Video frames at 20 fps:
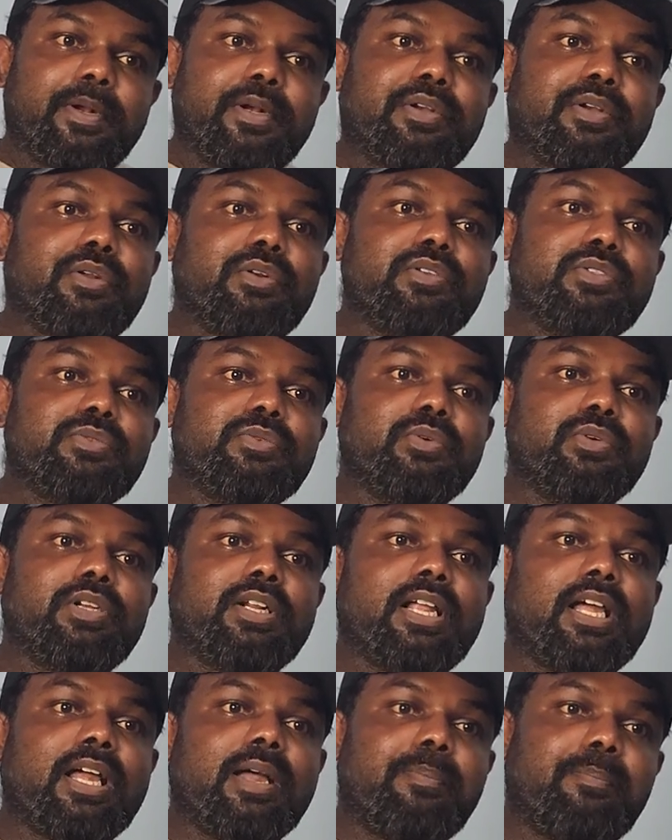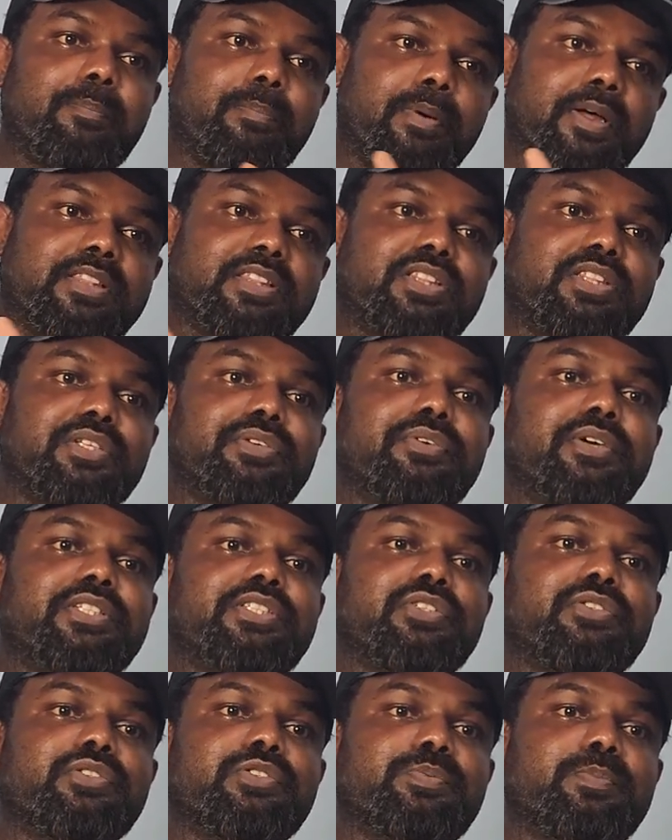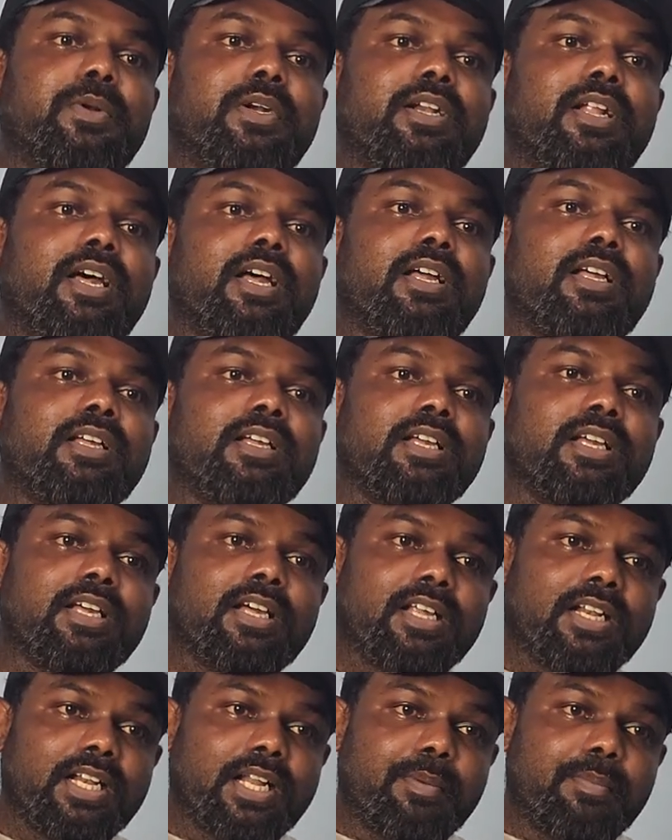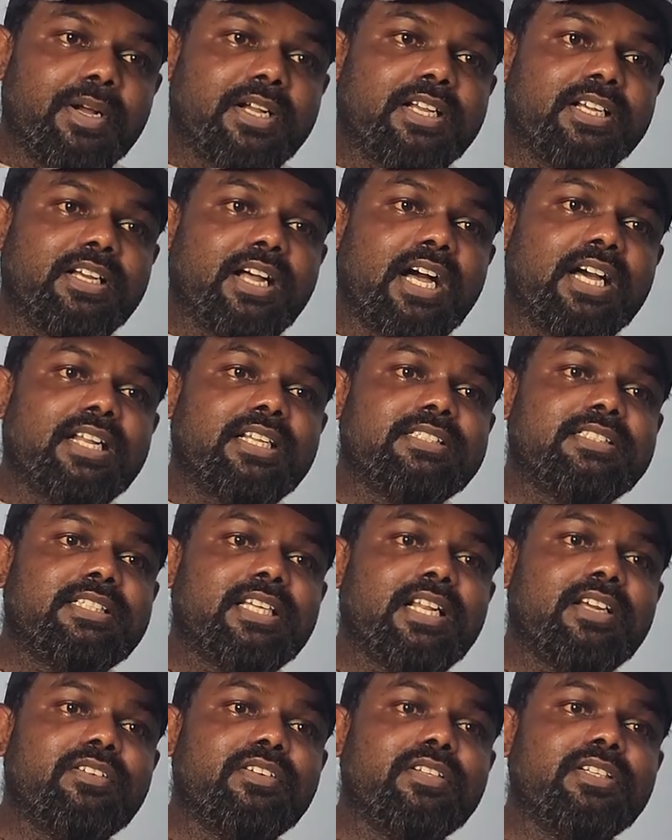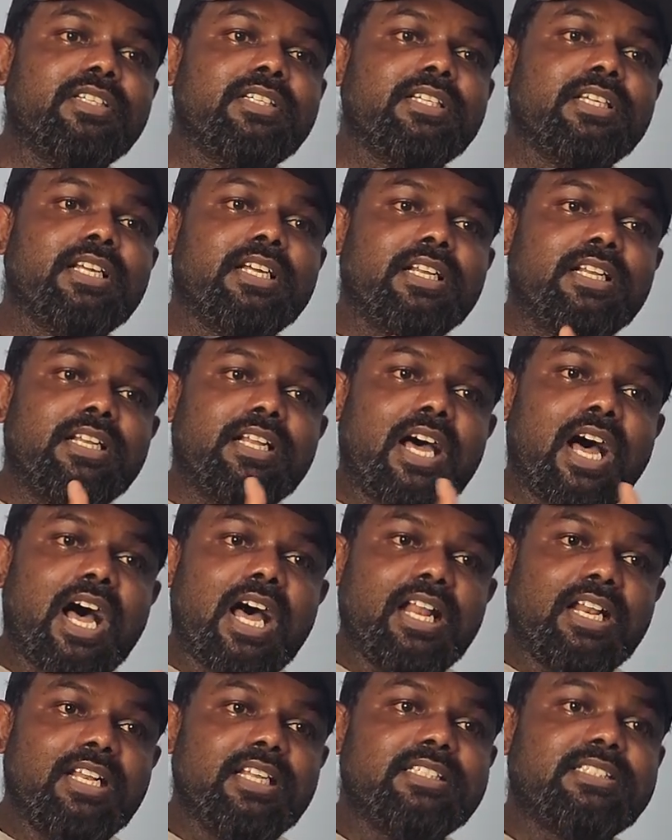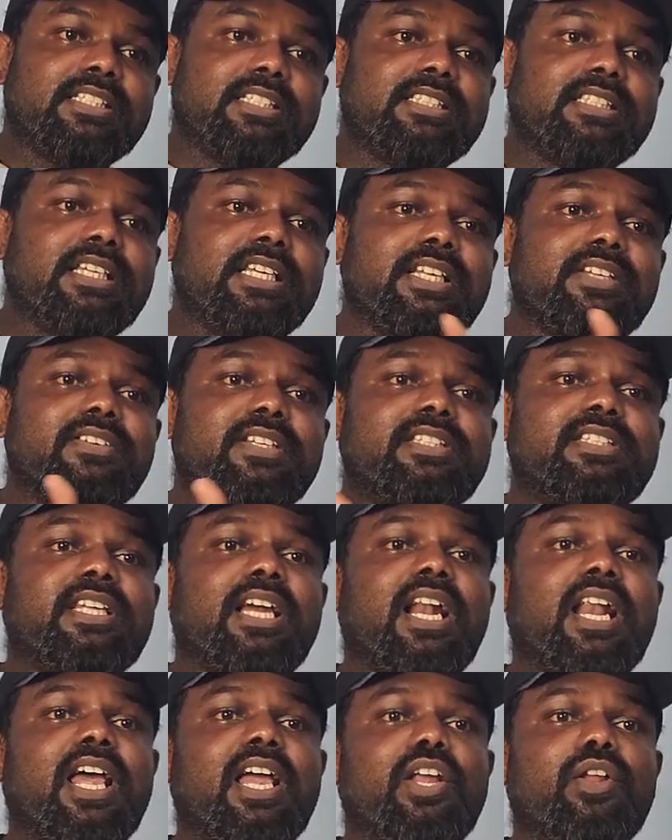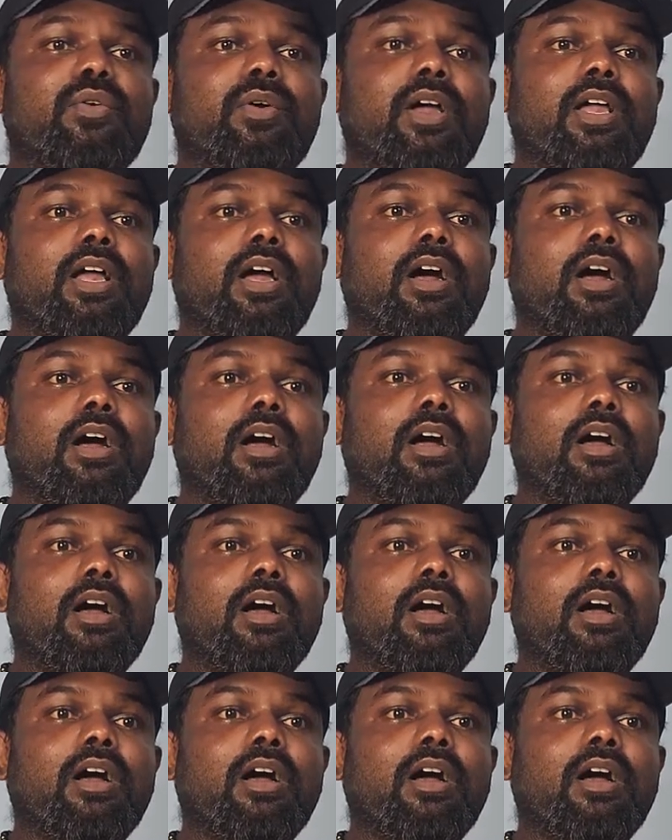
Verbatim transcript: பெட்ரோல் ஸ்கூட்டரை பத்து வருஷம் யூஸ் பண்ணா நமக்கு ஆகிற செலவு நாலு லட்சத்தி இருபத்தி ஏழாயிரம் ரூபாயா